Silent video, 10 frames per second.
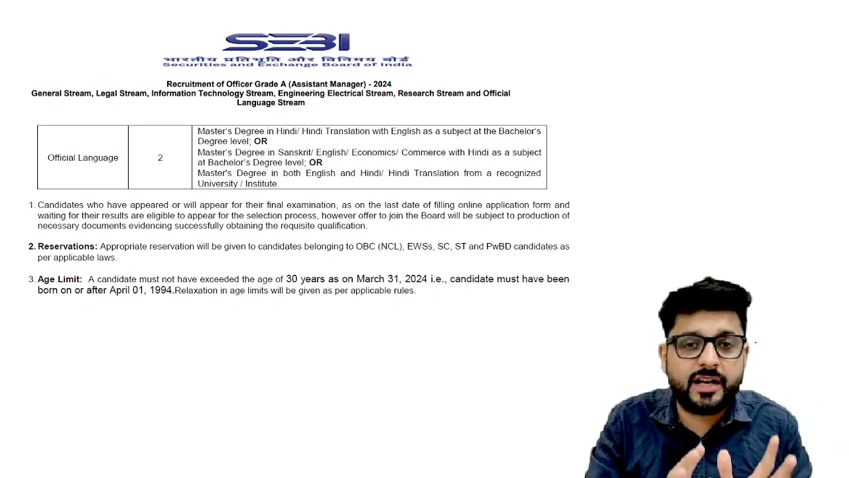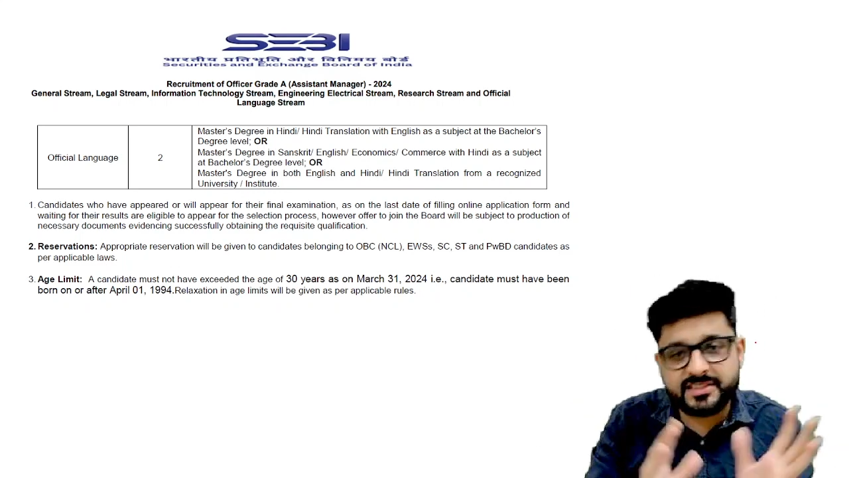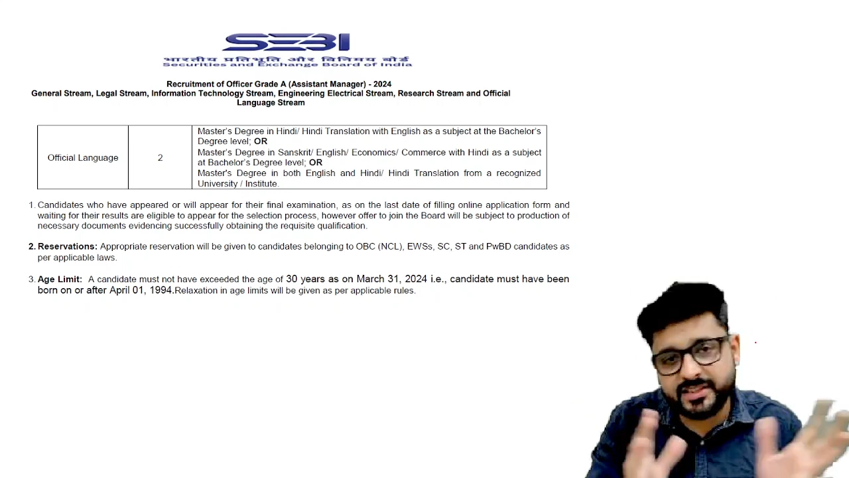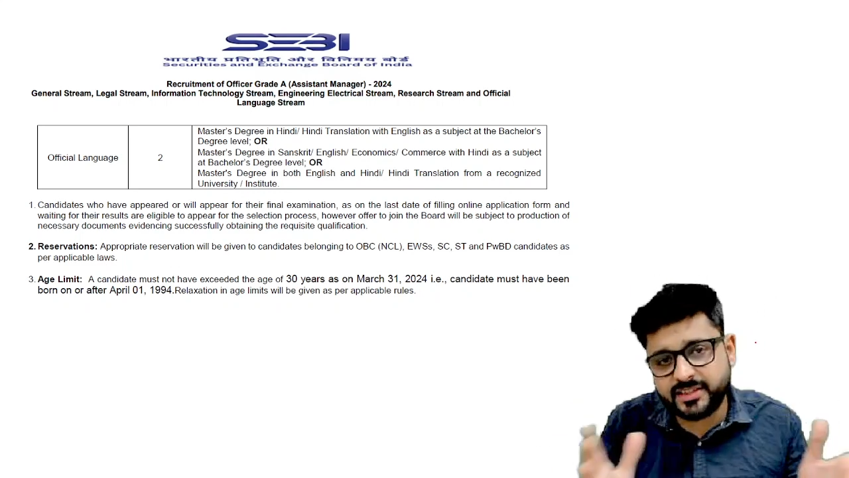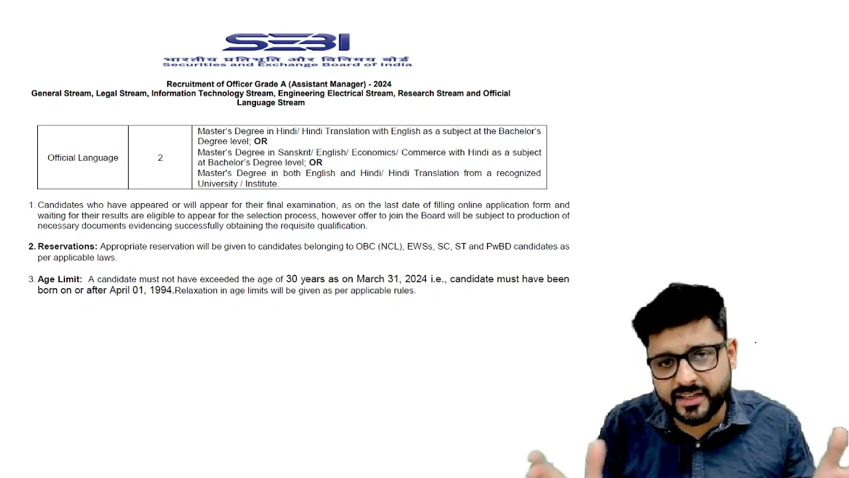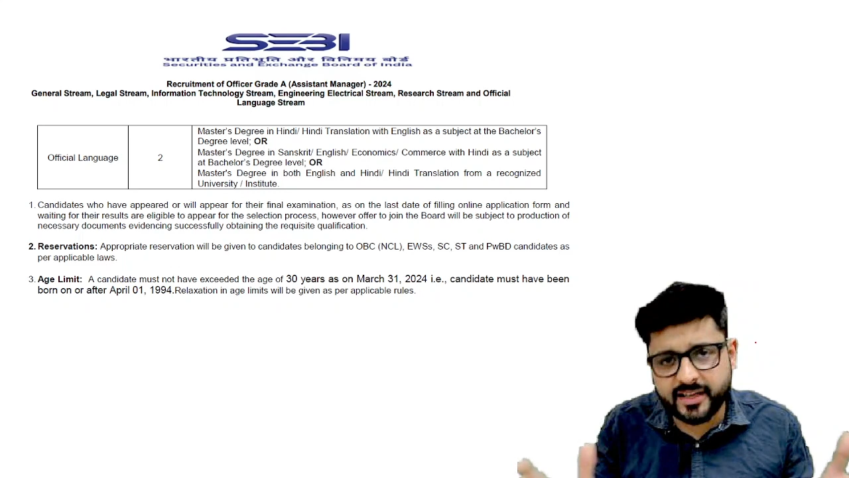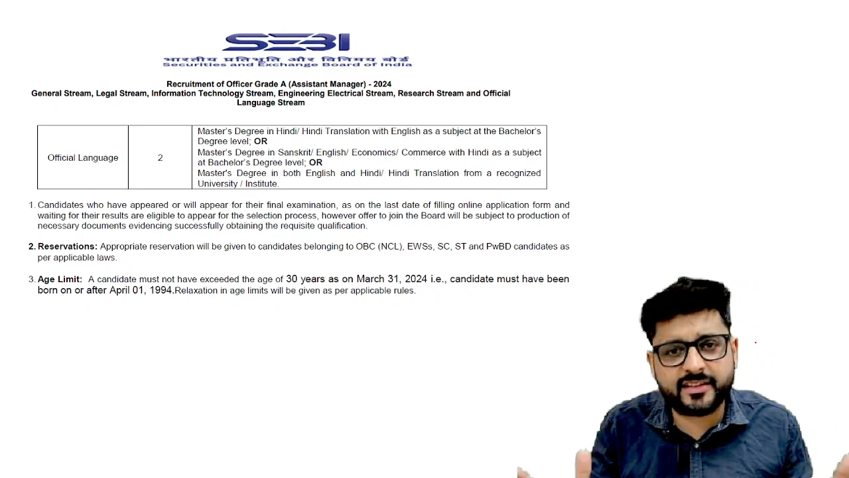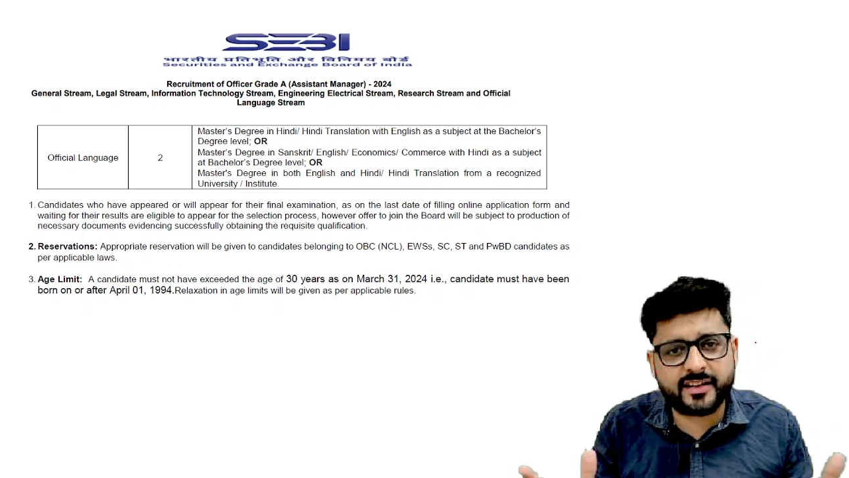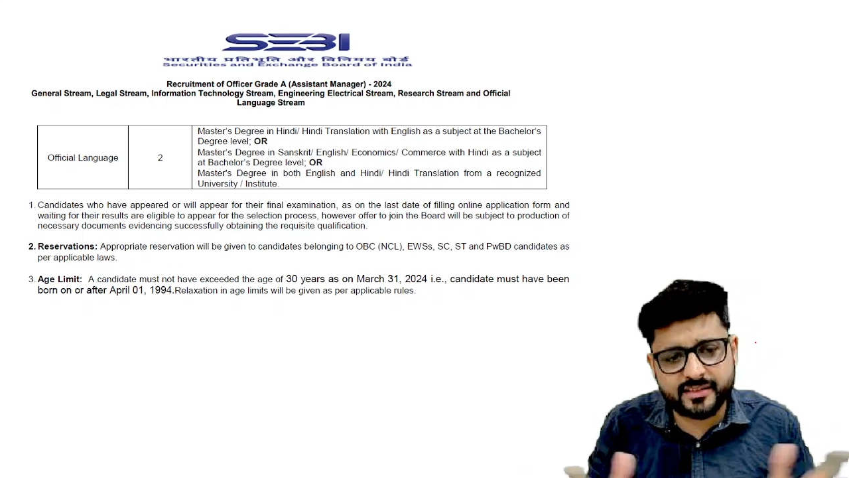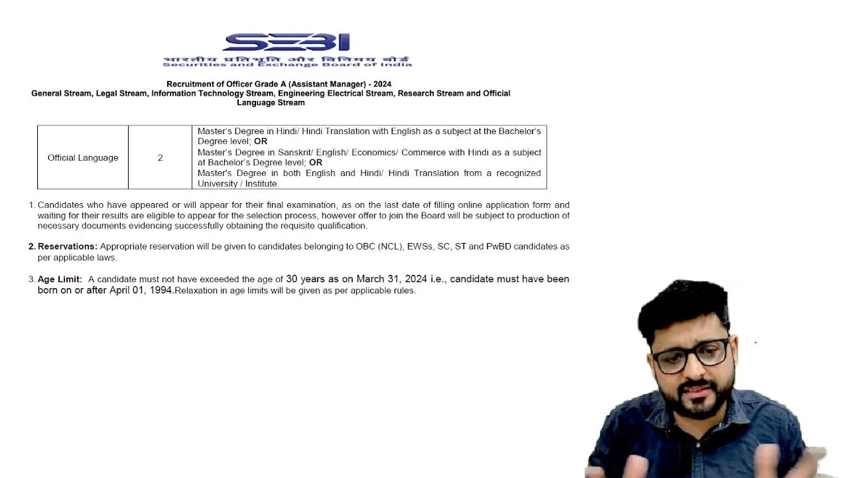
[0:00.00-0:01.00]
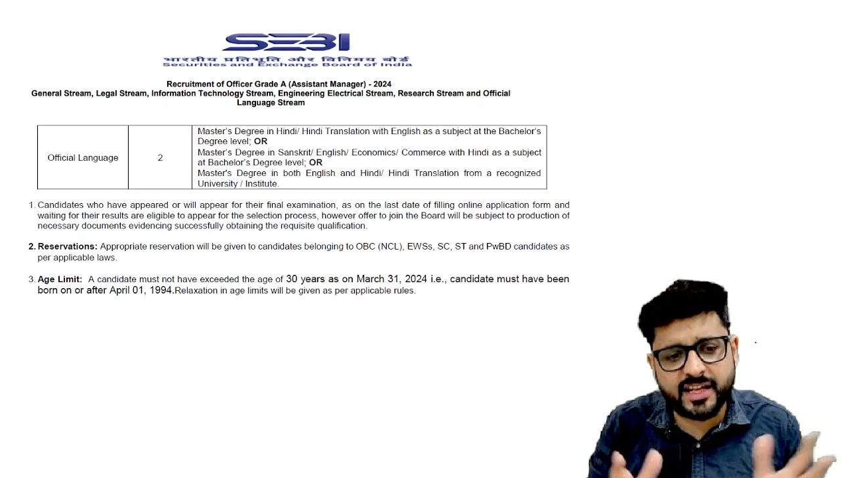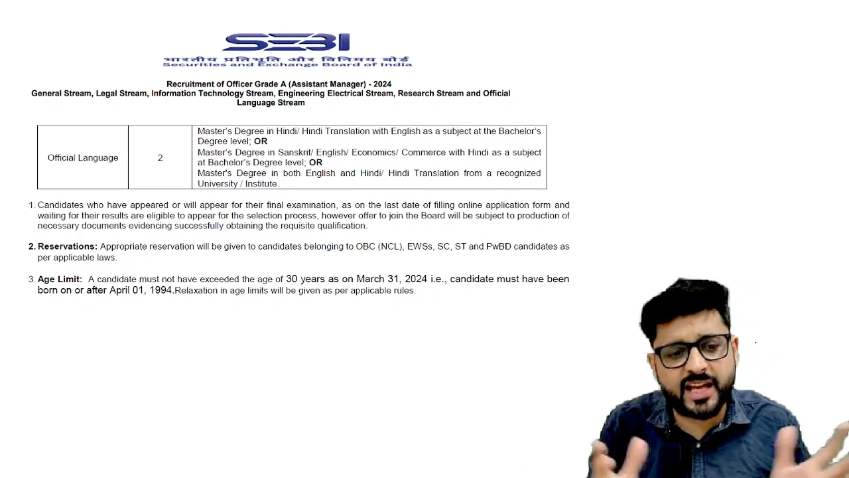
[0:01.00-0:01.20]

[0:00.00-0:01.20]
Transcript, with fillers: अच्छे तरीके से कर सकते हैं